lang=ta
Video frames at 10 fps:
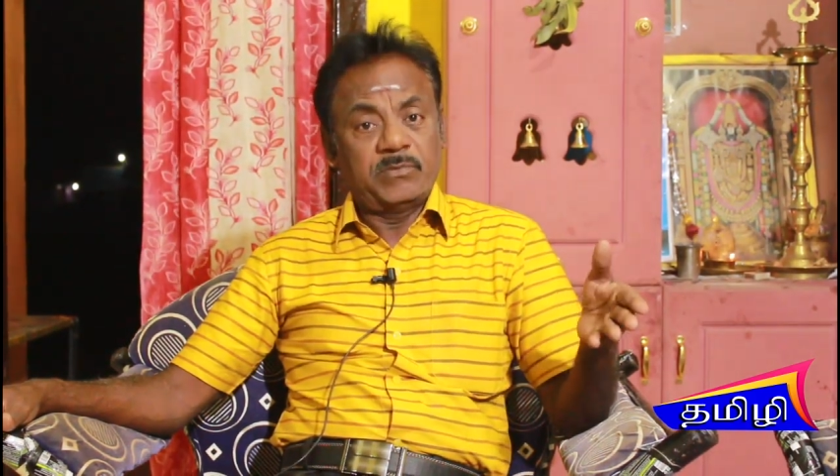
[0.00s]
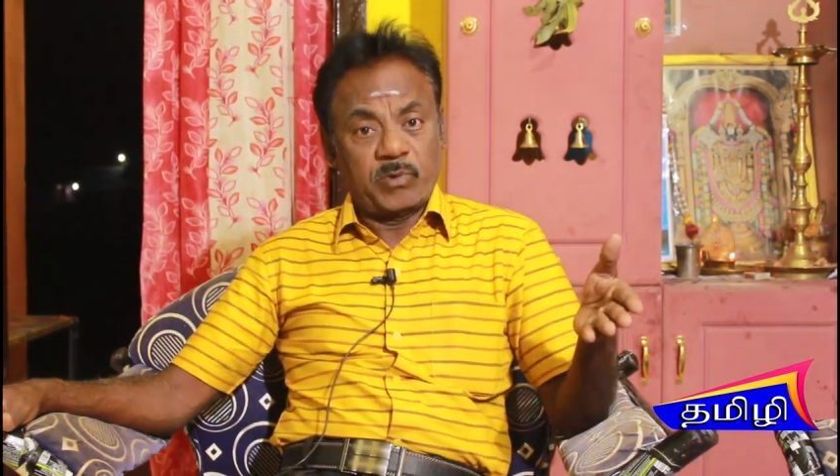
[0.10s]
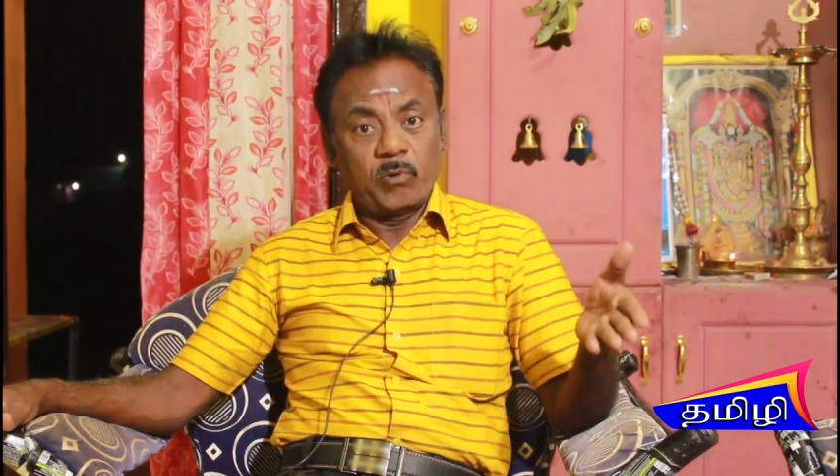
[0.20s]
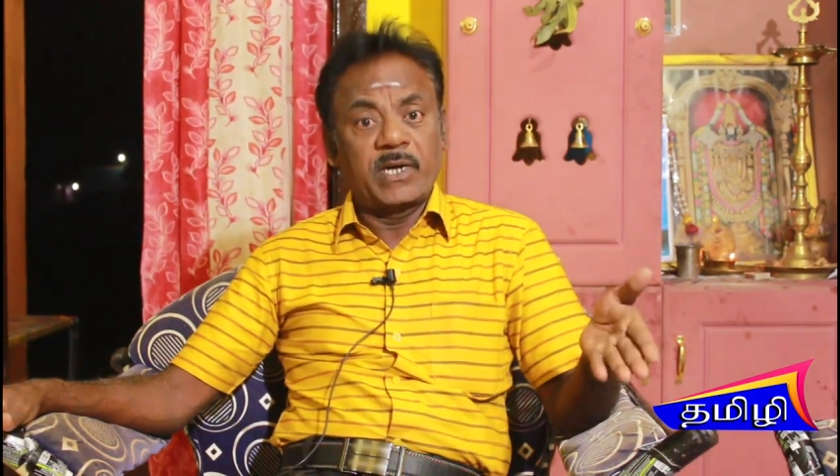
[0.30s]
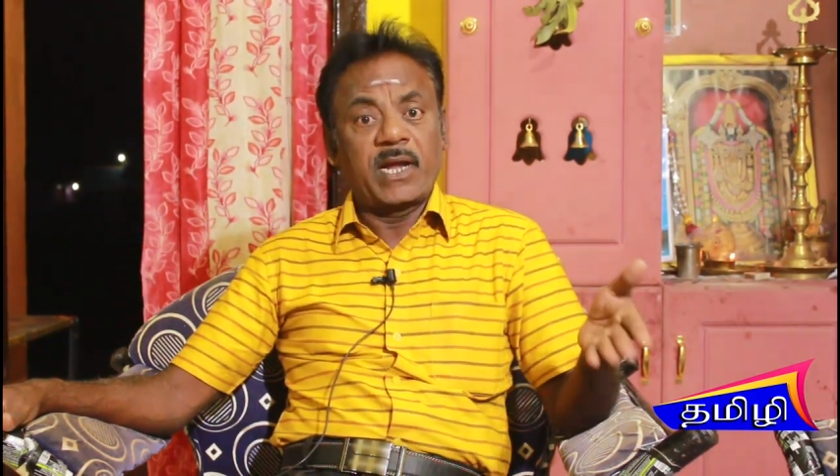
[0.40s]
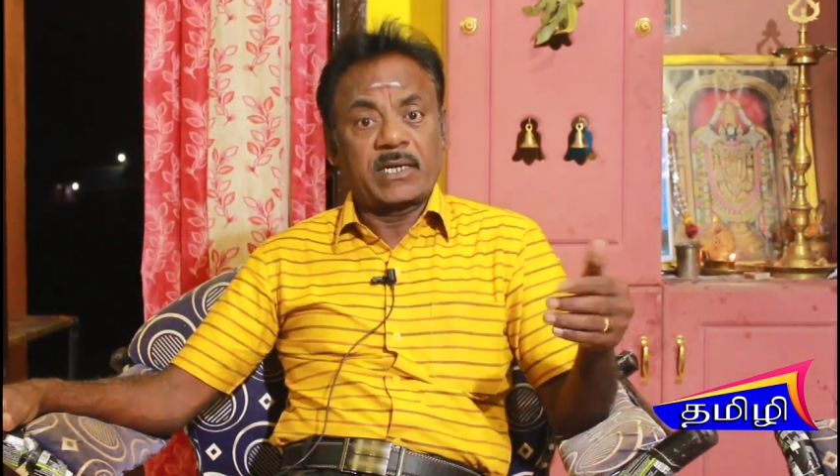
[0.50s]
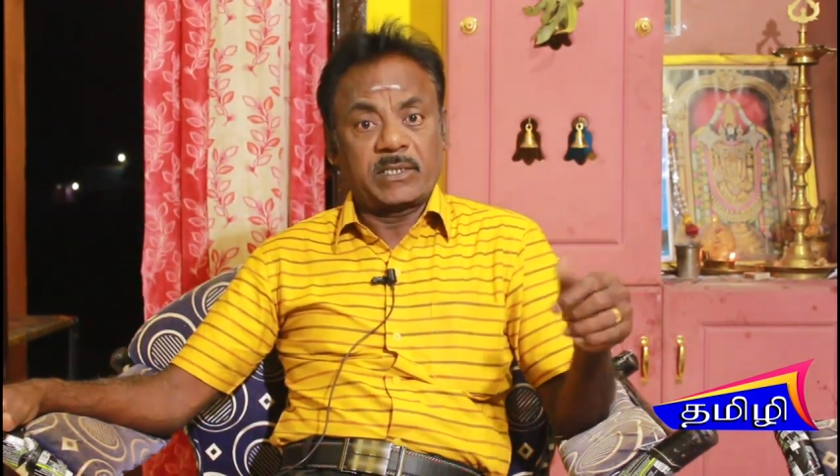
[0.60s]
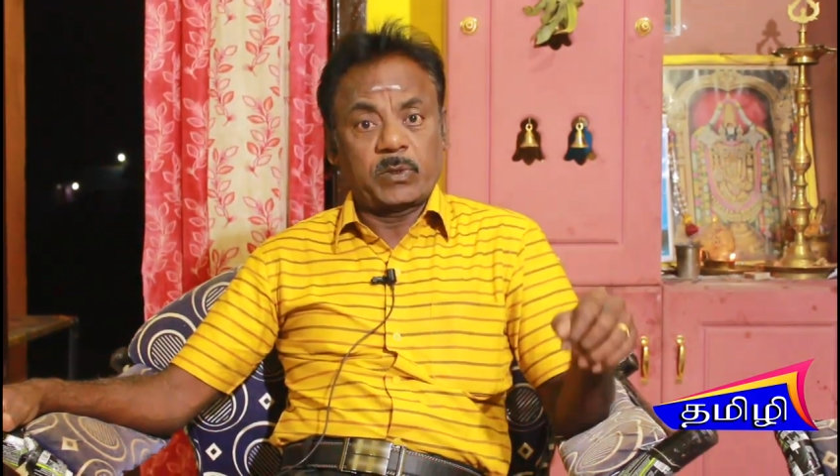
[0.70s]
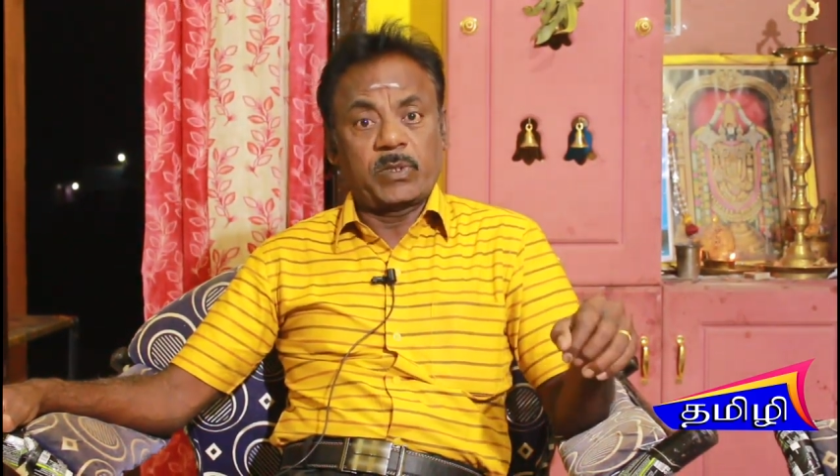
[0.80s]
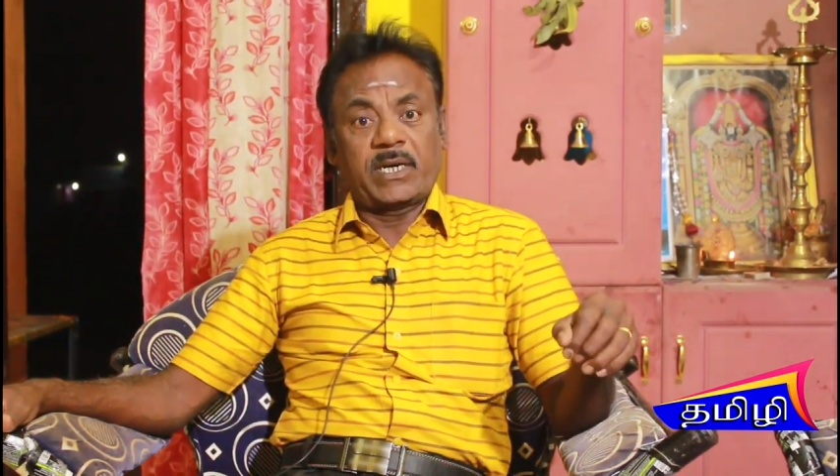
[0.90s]
இப்போ உள்ள
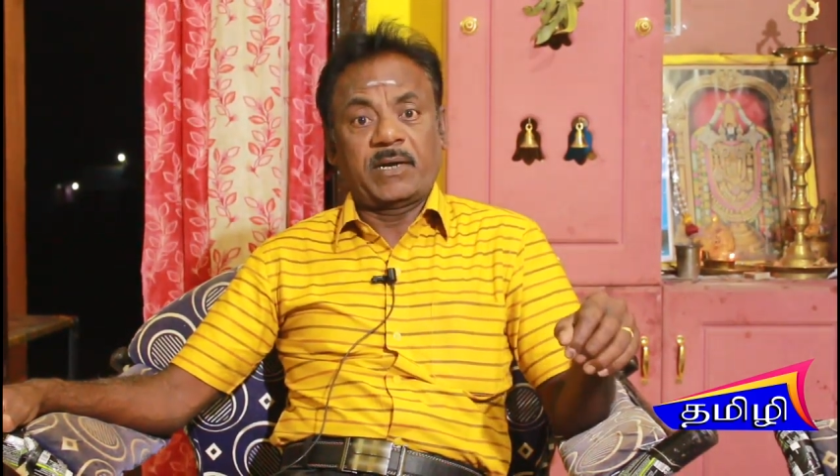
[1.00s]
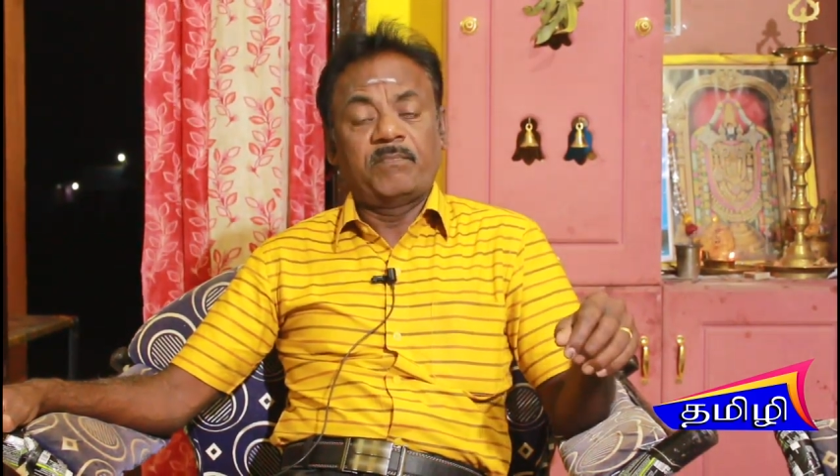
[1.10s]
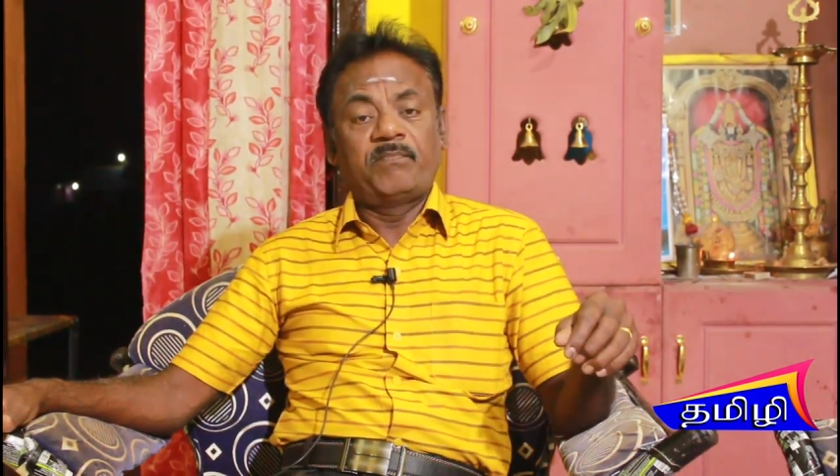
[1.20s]
டாக்டர் சொல்கிறாங்க